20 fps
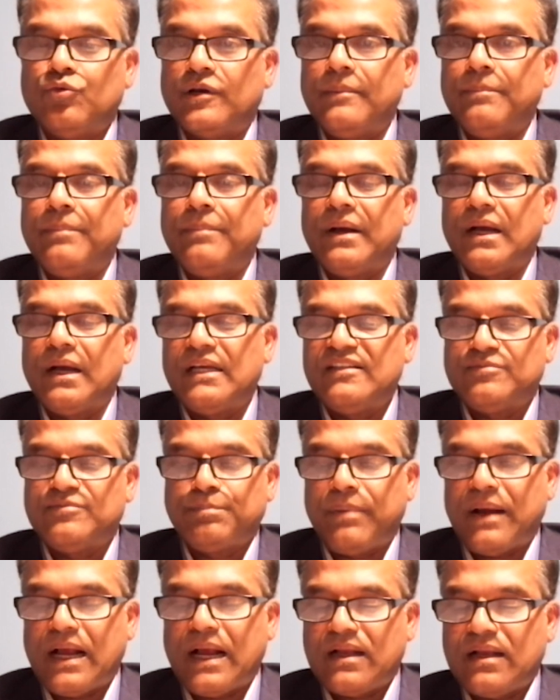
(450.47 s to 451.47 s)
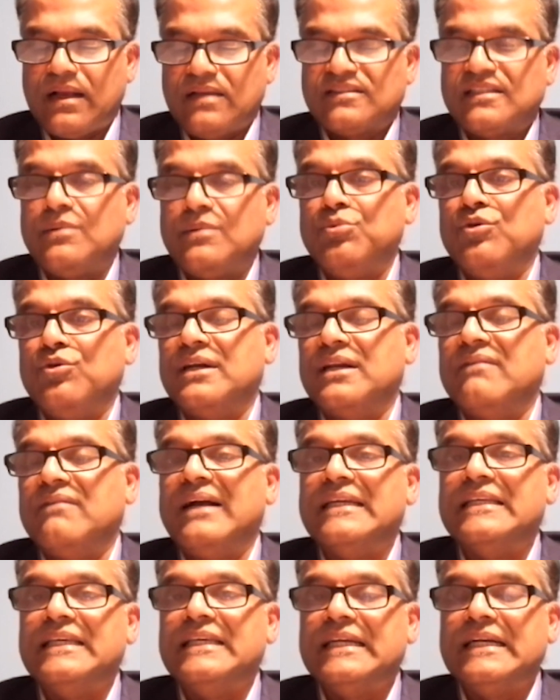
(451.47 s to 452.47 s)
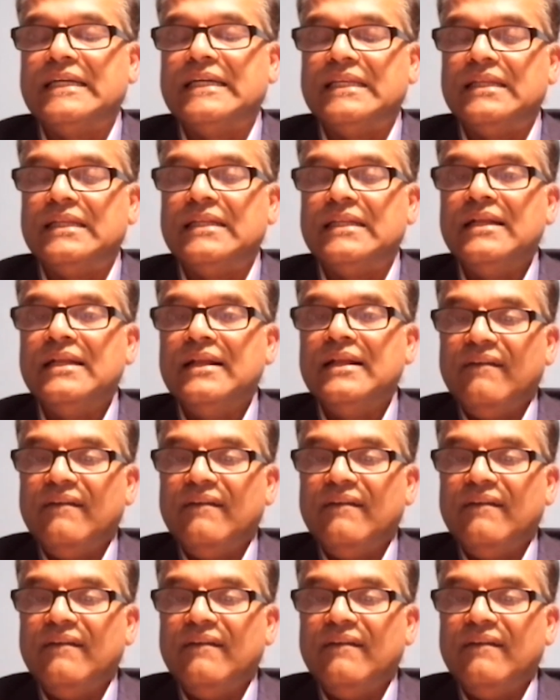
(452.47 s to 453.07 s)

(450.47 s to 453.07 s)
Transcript: குறிப்பாக ஸ்பாகாஸ் போன்ற வங்கிகளில்